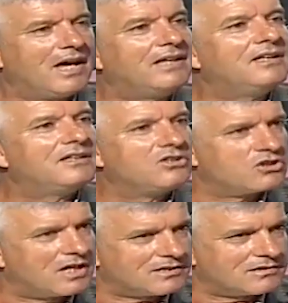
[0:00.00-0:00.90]
أي
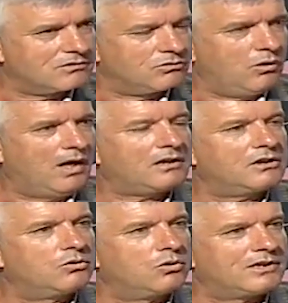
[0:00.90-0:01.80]
إنجاز
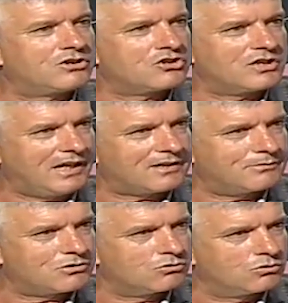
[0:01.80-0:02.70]
يحققه الجيش
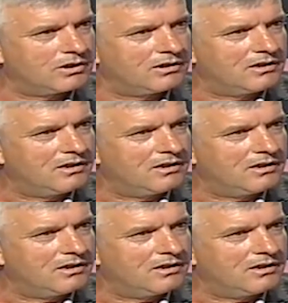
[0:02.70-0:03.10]
العربي السوري